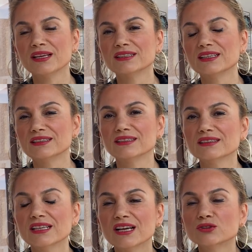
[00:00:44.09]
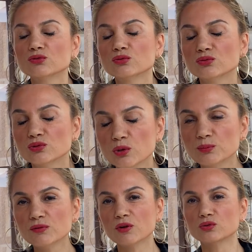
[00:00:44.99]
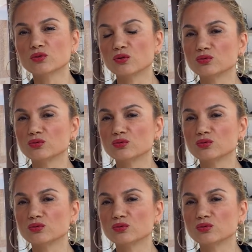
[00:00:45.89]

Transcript: Yeni yıl köprü ve otoyol